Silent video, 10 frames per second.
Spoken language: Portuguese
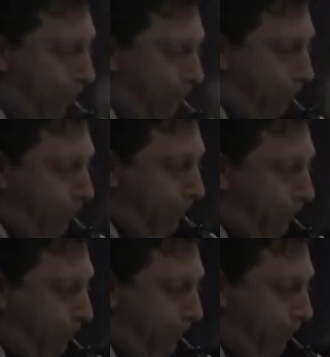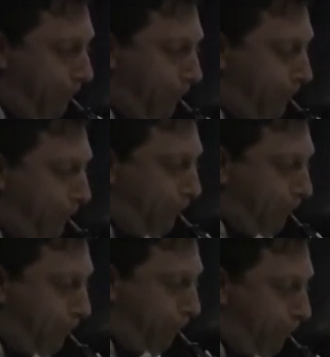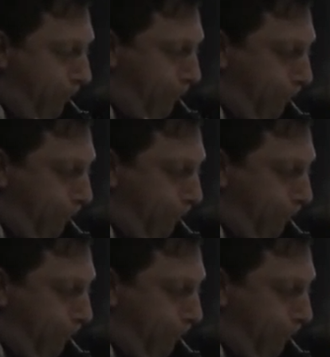é franca e estão todos